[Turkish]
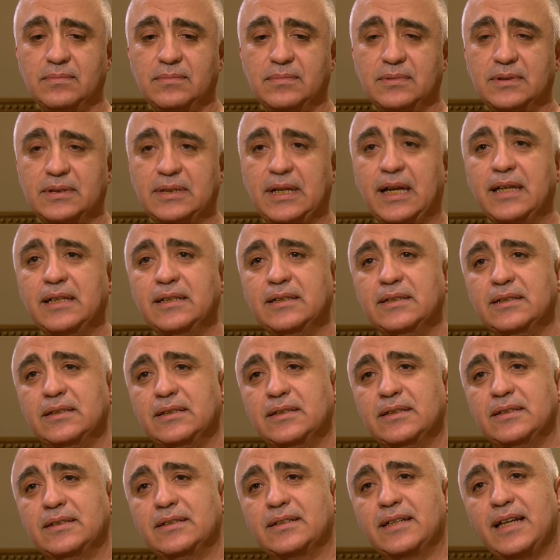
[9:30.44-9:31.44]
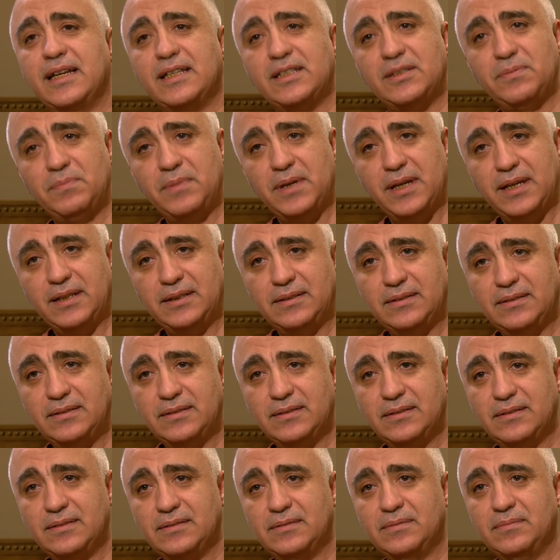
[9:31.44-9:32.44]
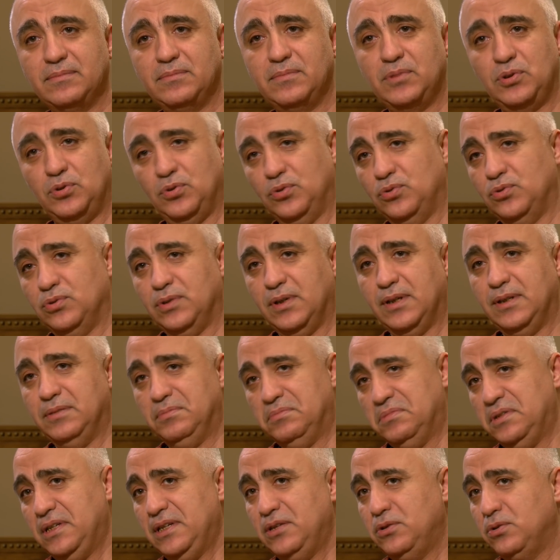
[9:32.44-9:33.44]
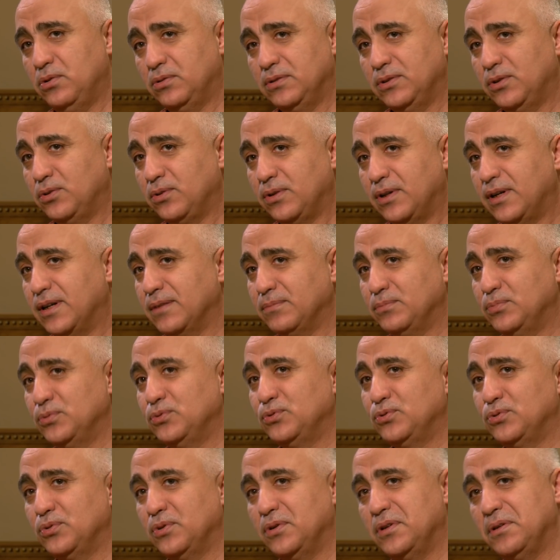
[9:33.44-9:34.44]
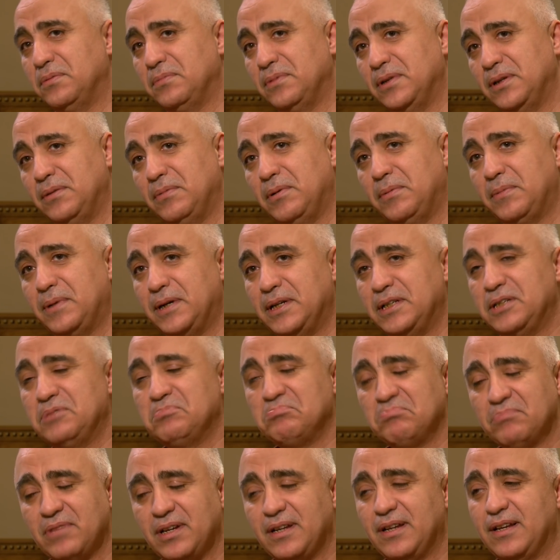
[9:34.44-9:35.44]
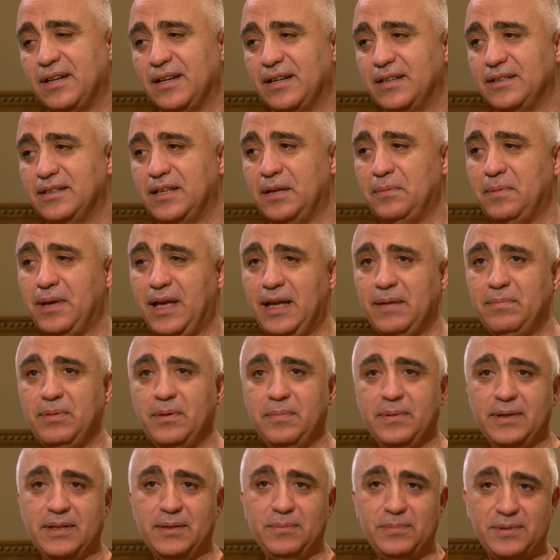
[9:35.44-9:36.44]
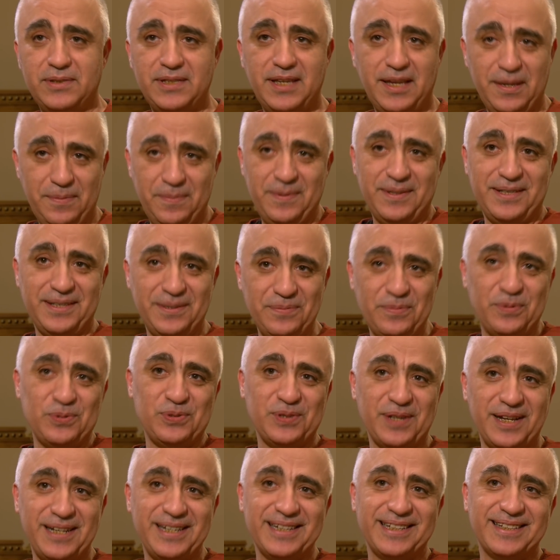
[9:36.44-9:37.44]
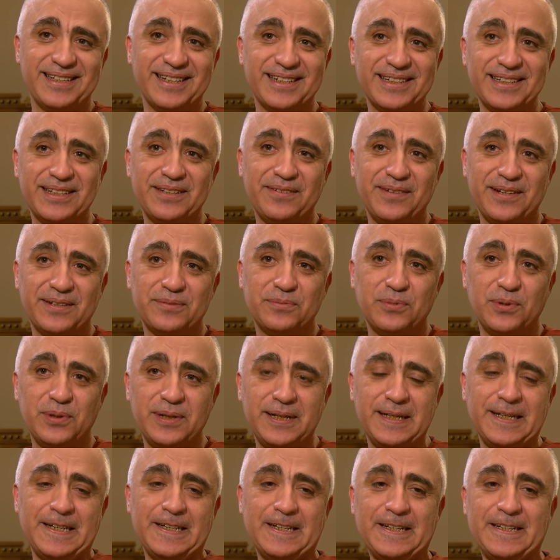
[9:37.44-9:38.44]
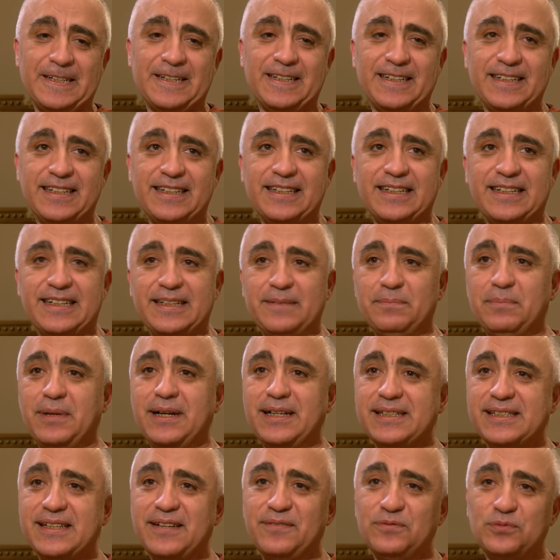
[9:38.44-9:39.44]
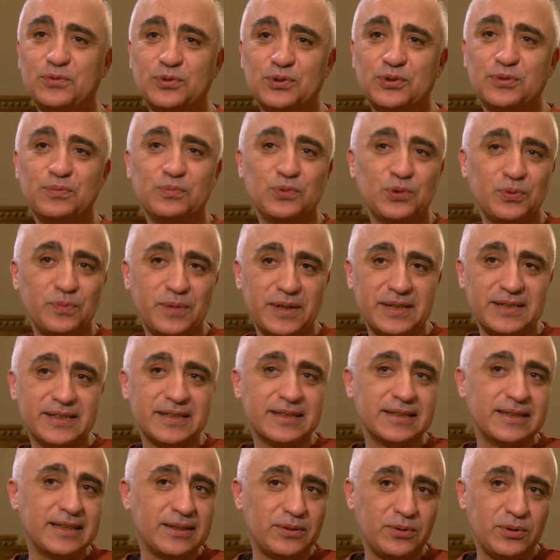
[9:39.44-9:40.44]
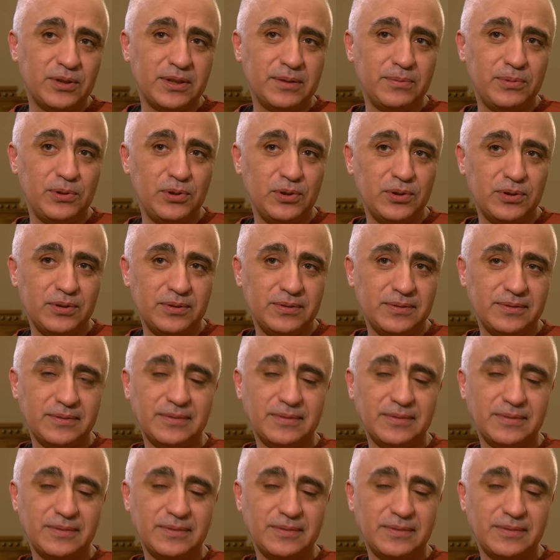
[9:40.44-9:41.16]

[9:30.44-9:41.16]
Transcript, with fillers: saygısızlık etmeyen bir çocuk. Hani iyi yönler olarak bunu söyleyebilirim ama hani tabii her baba gibi sevmediğim özellikleri de var. Böyle Hani bazen vurdum duymazlıkları olabiliyor.